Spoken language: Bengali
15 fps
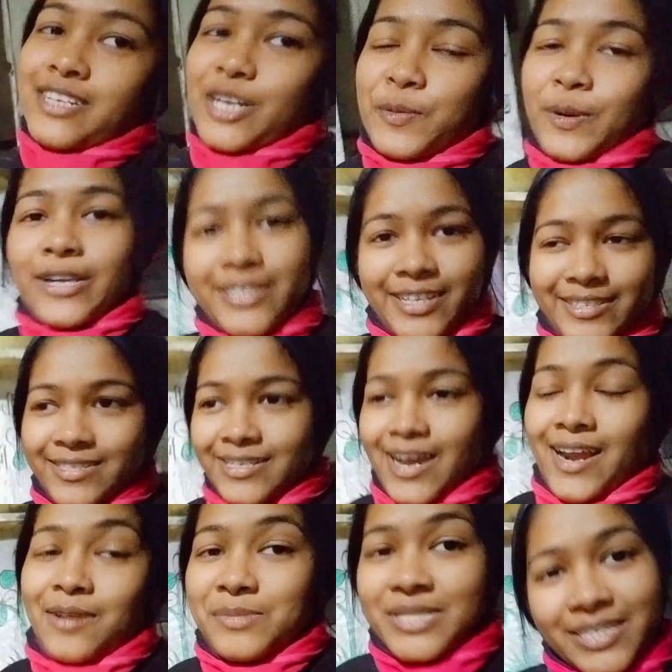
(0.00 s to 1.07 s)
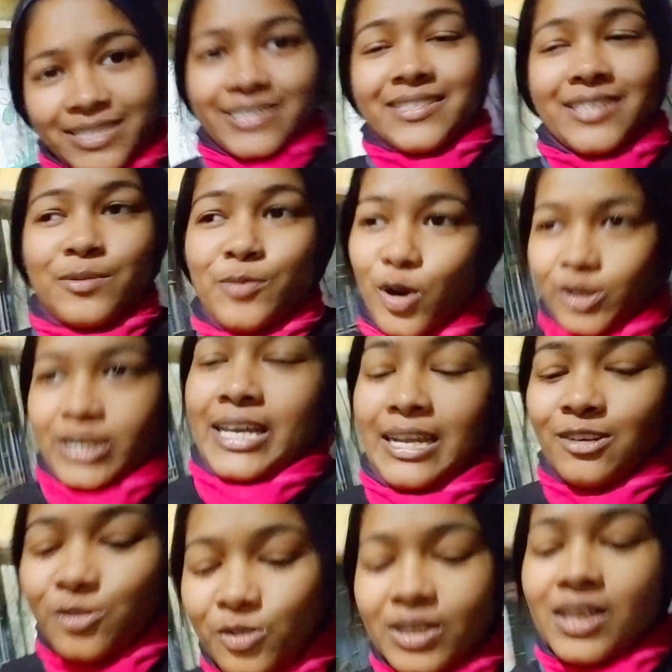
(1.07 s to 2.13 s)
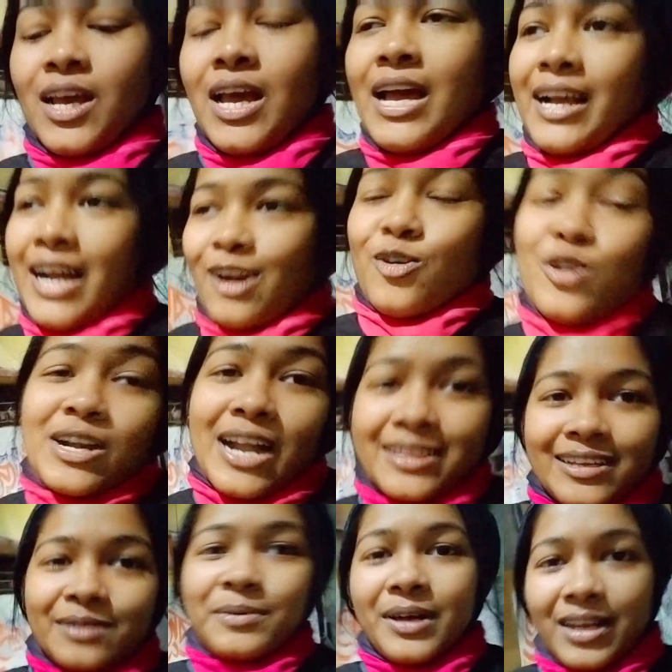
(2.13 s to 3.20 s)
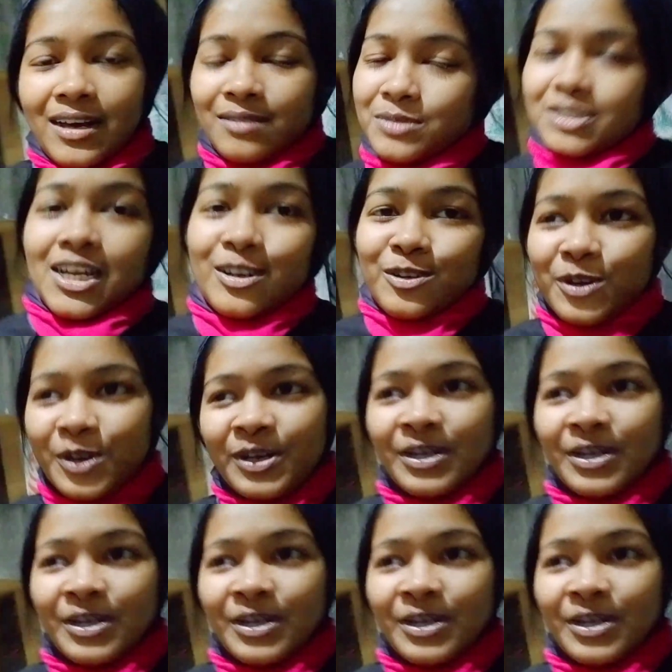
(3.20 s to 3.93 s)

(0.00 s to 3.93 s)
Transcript: ট্রেনে বাড়ি যাচ্ছি আর আমি যেতে যেতেই ব্লগটাকে এন্ড করি কারণ রাতের বেলা আমি জানো